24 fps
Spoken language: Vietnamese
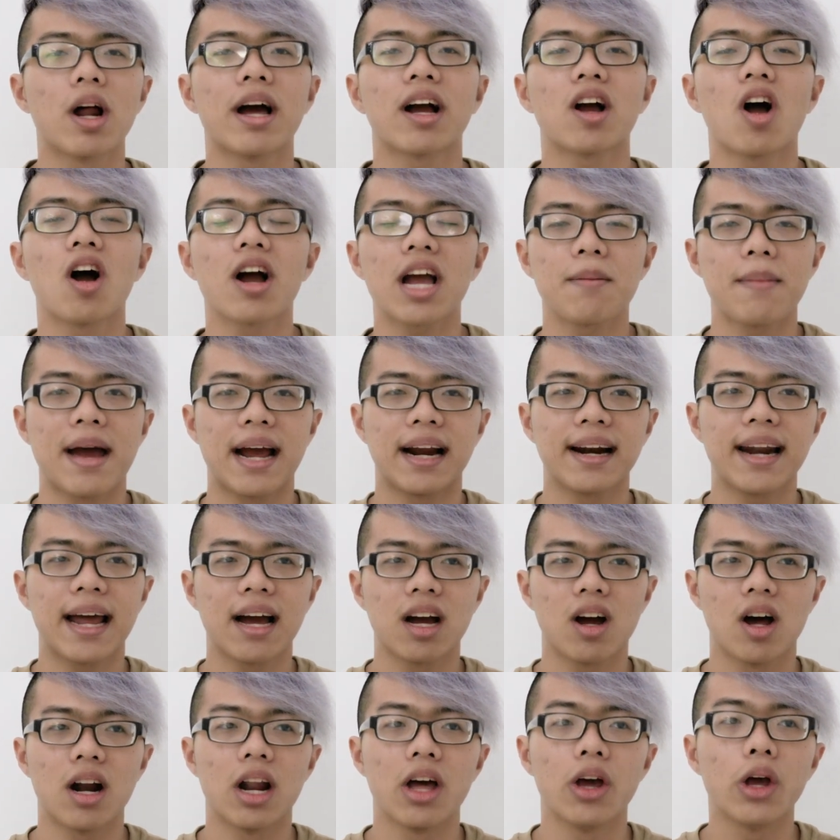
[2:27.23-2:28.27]
có cái bản
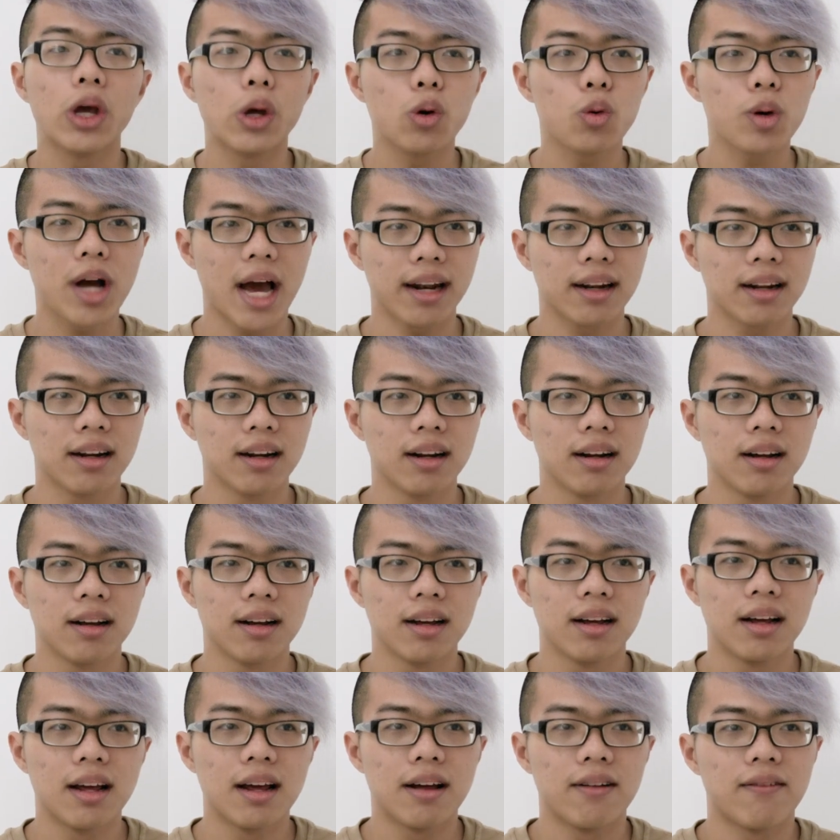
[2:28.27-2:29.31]
năng gọi là hiếu khách
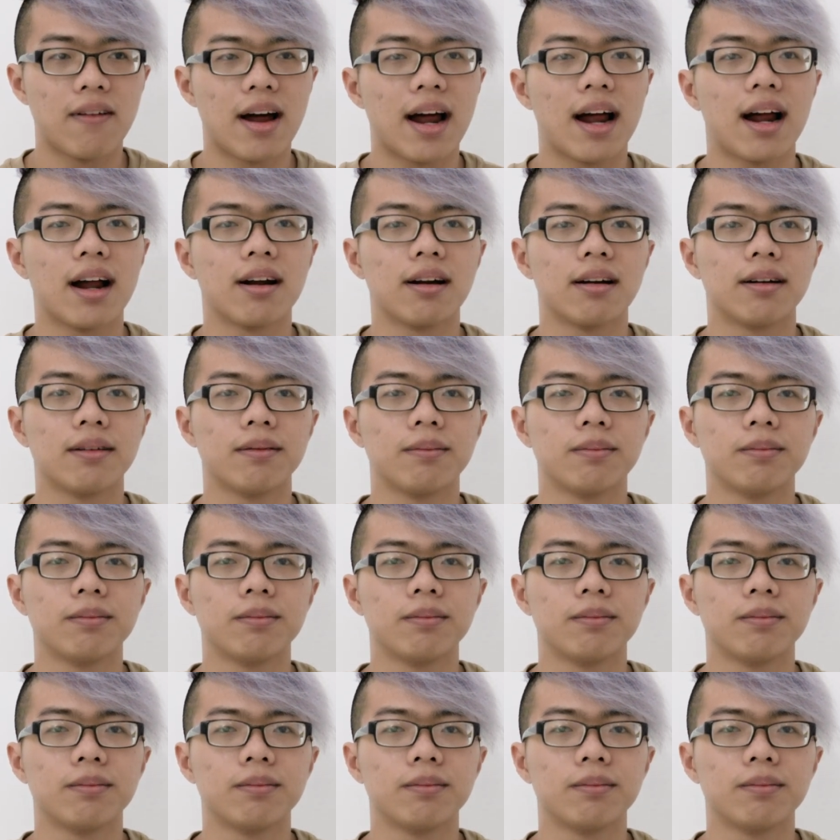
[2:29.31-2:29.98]
và